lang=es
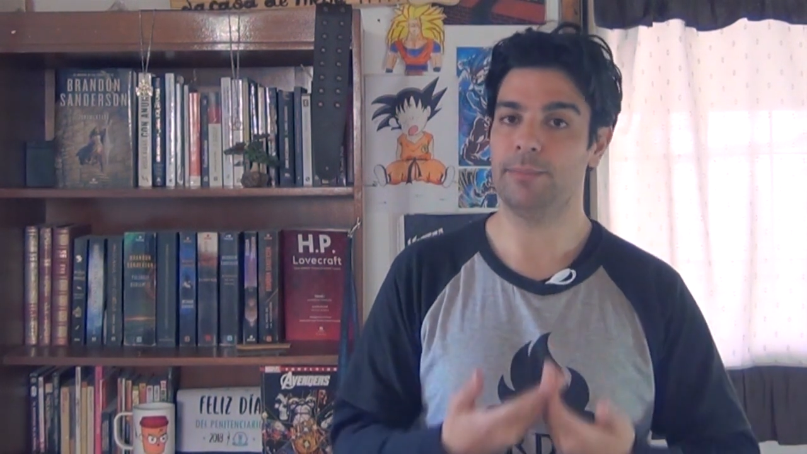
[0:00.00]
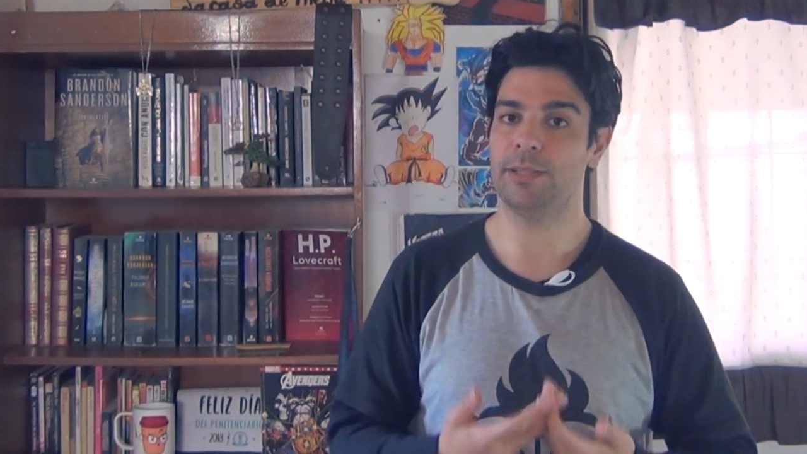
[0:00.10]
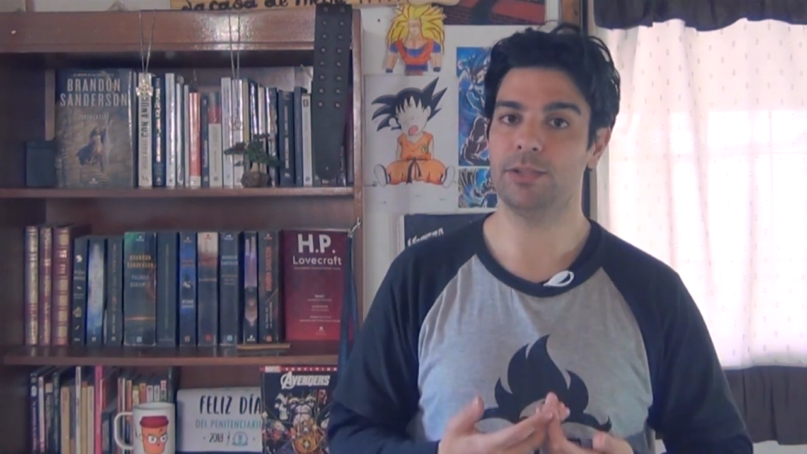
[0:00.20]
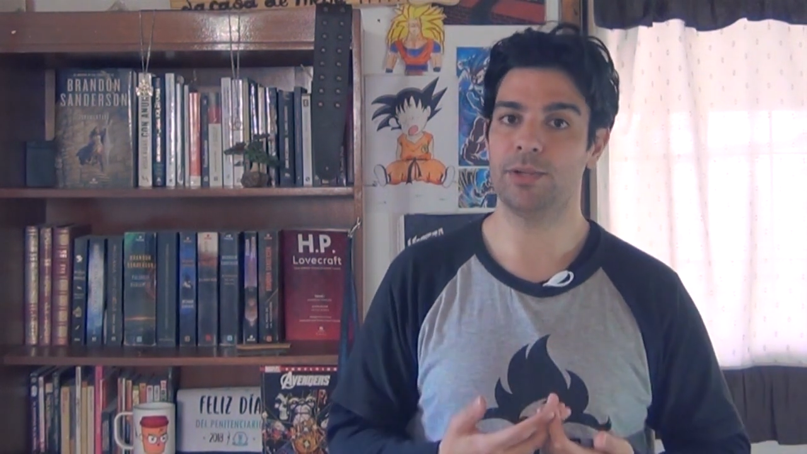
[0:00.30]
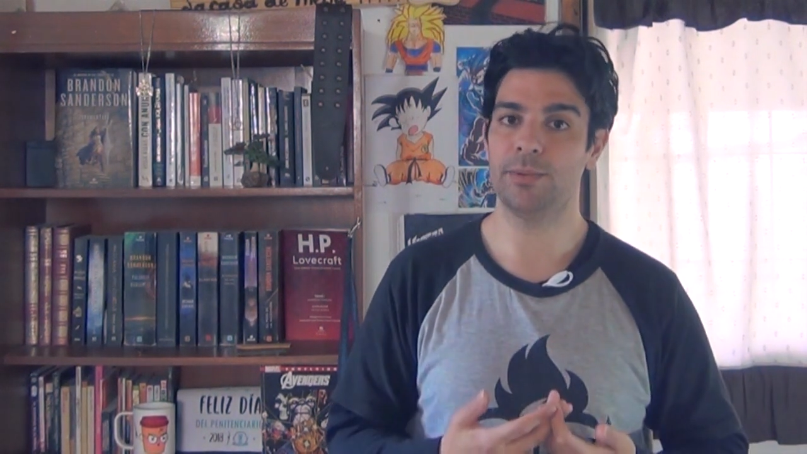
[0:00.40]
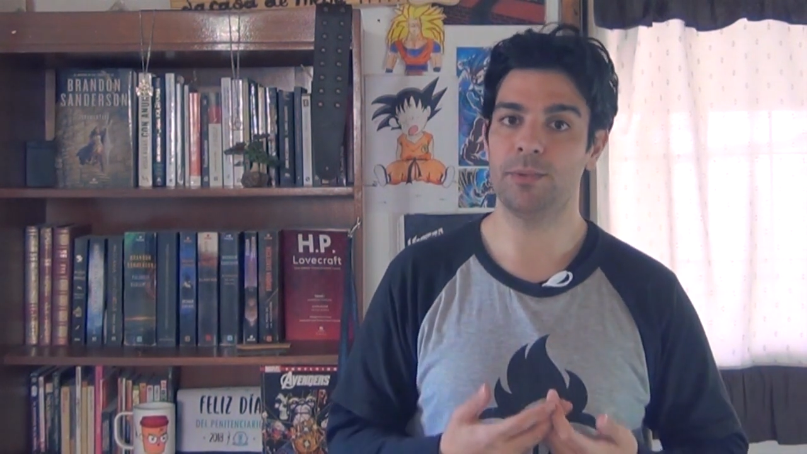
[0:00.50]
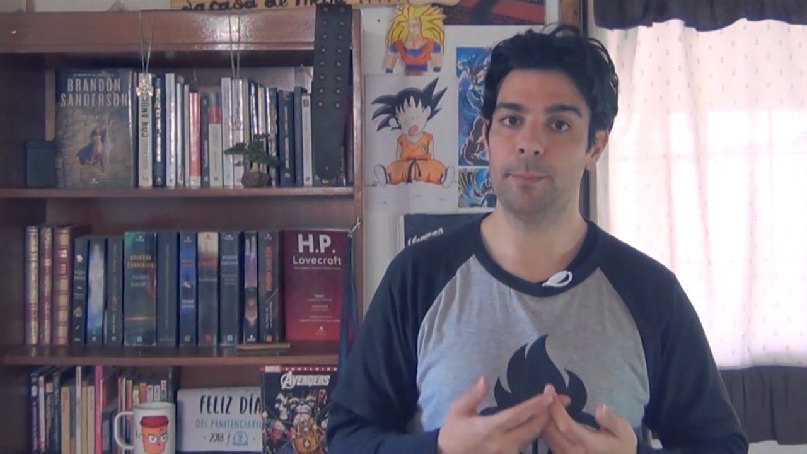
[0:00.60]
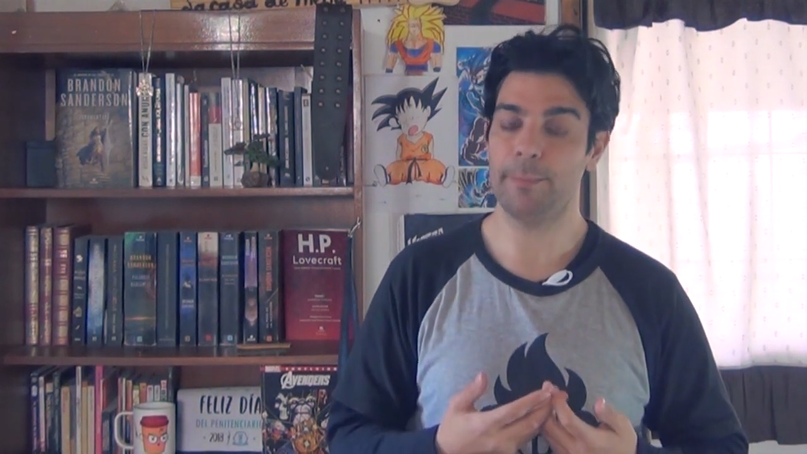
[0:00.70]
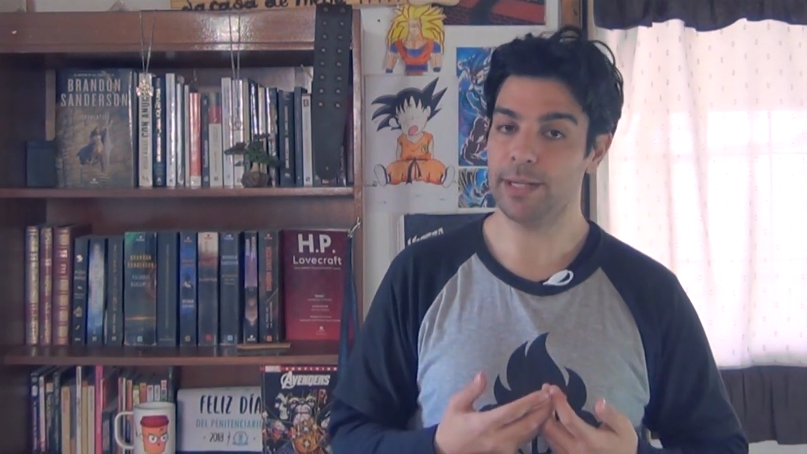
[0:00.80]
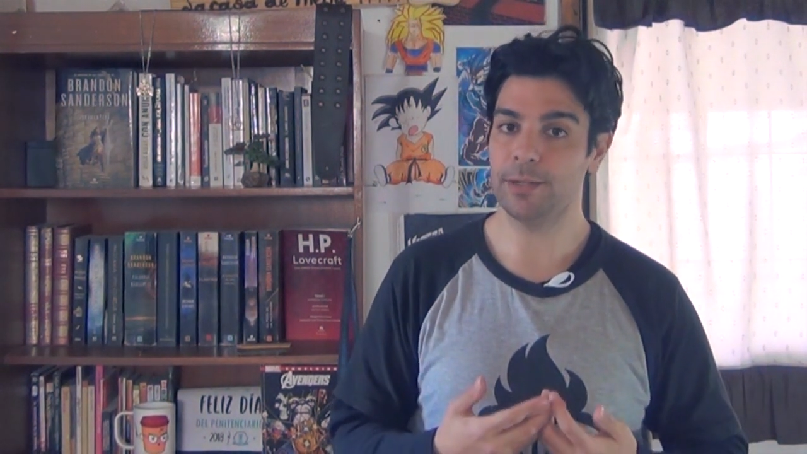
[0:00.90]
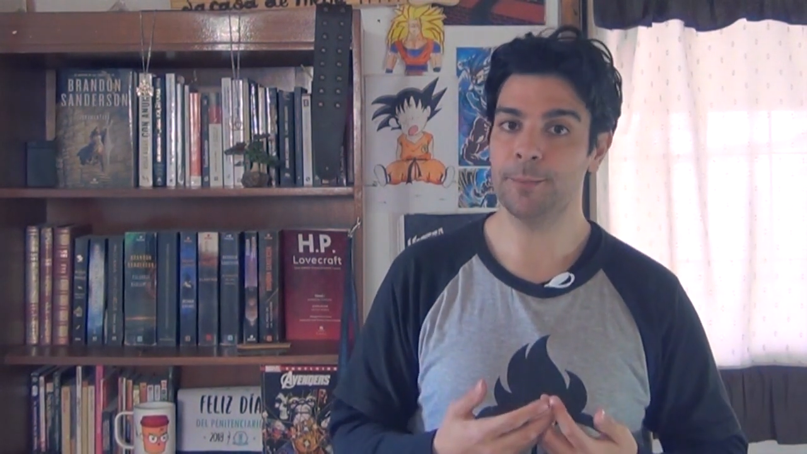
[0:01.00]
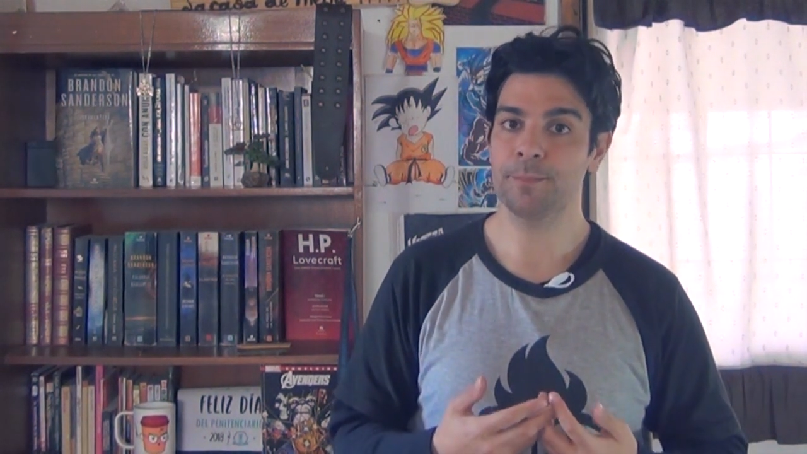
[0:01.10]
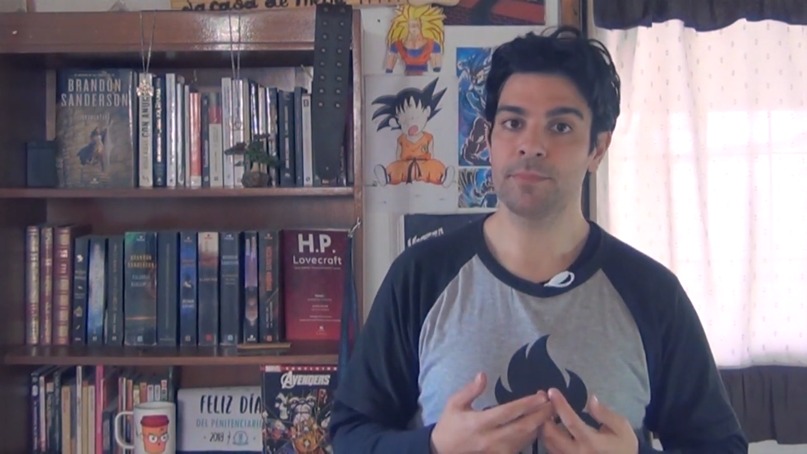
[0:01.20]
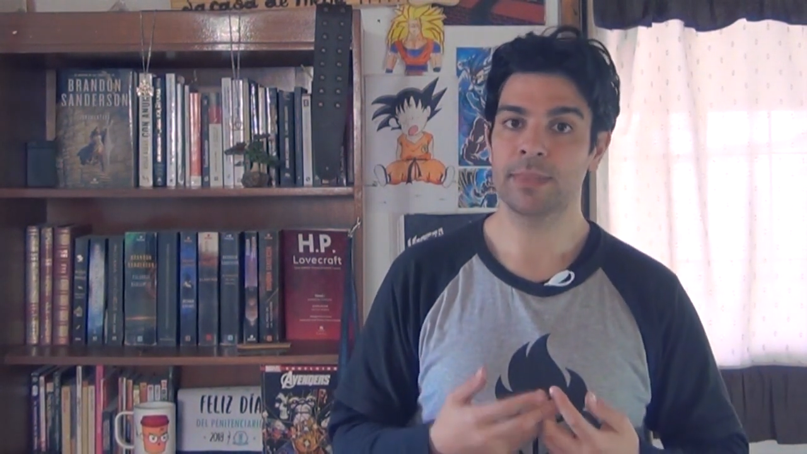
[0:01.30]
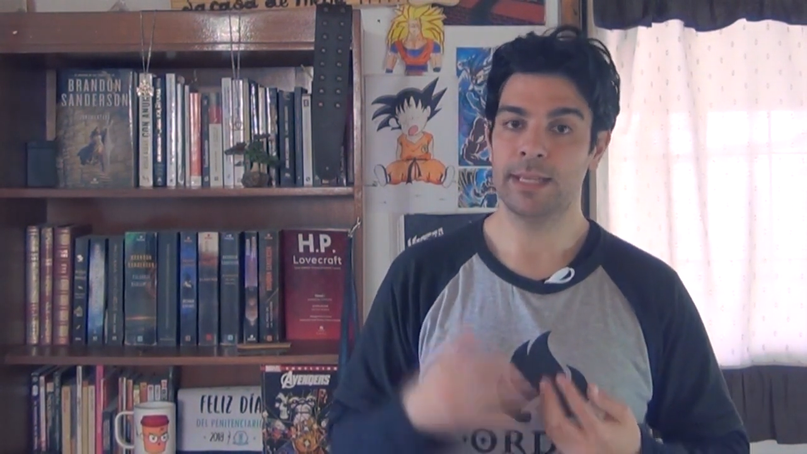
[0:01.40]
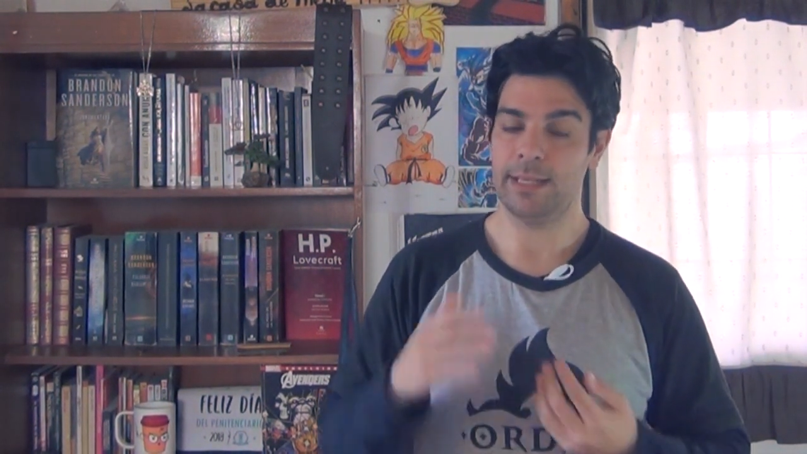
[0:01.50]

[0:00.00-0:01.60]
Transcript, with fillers: al medioevo, pero